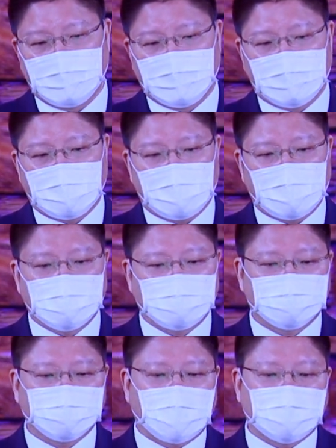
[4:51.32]
那
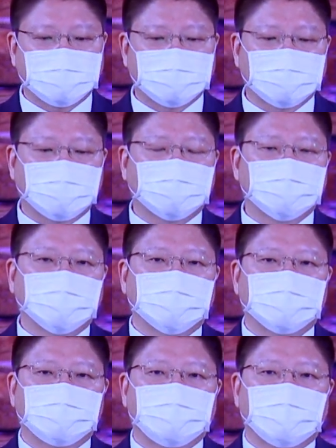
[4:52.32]
出班之后
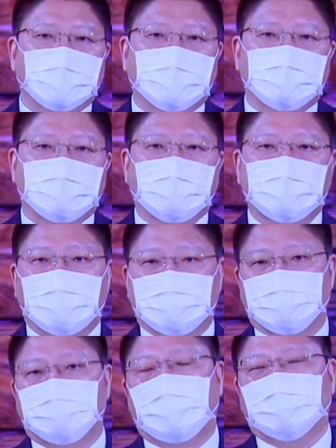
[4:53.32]
呢，爷爷
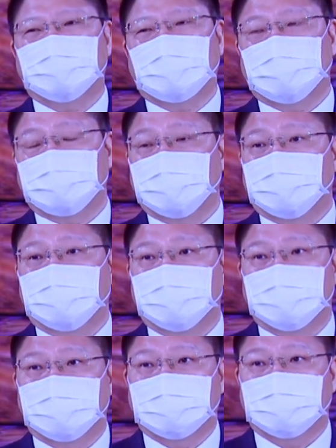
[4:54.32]
就马上就
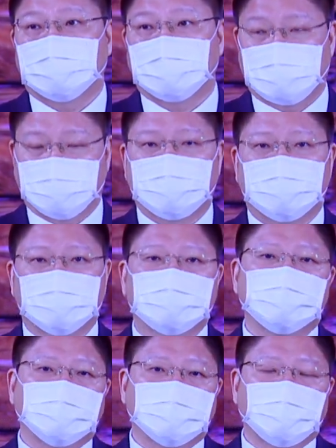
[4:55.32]
实行
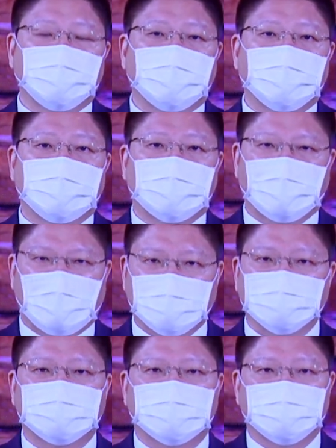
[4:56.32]
自己的愿力，也
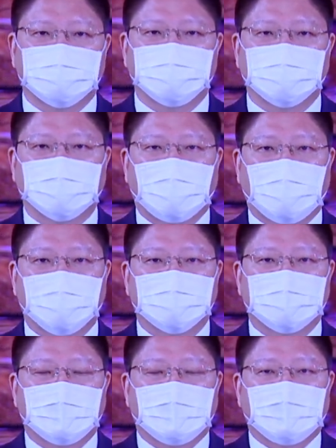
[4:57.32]
安设了佛堂。
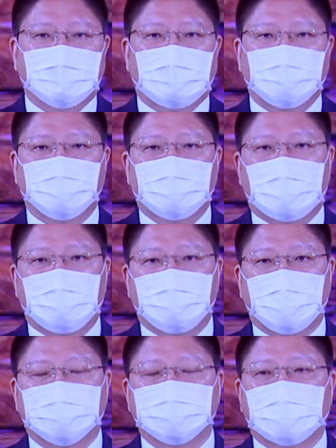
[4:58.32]
那因为他
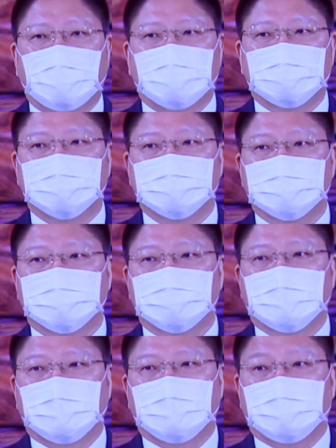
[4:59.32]
平常呢
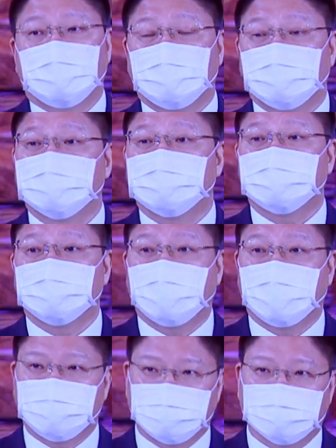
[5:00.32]
已经是
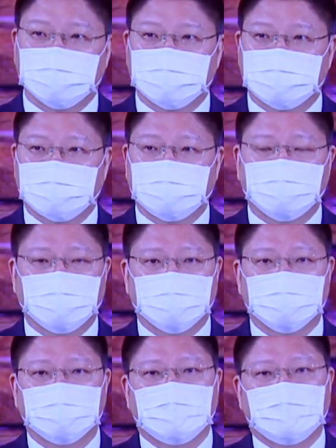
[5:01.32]
退休的生
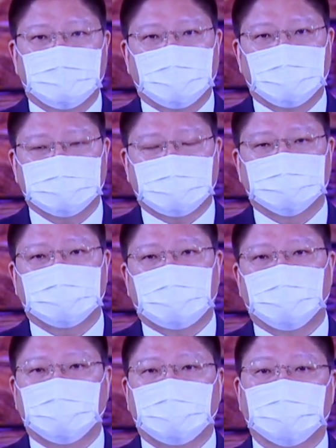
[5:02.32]
活。对他早上
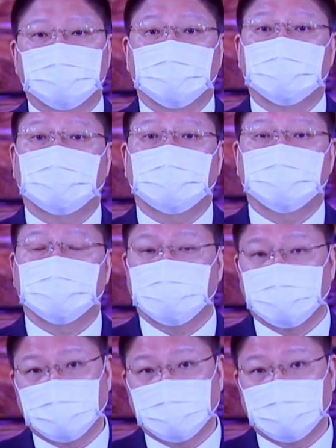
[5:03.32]
会到学校去运